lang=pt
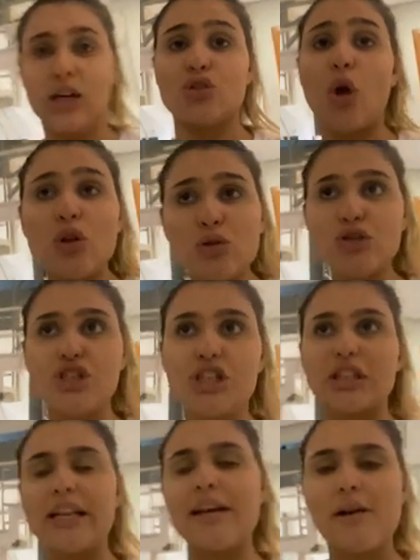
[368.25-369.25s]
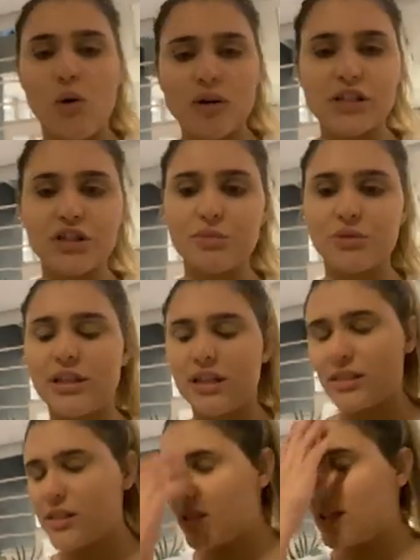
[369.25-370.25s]
Todo dia tem coisa de
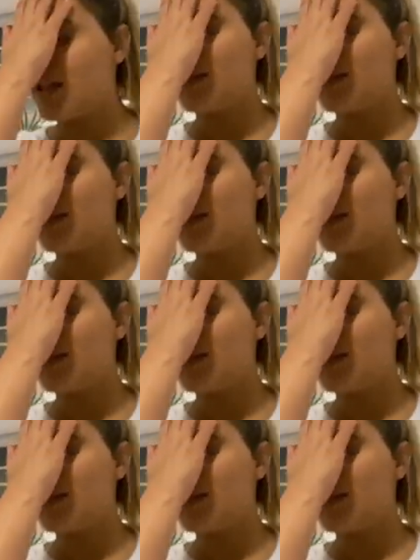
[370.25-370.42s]
mudança.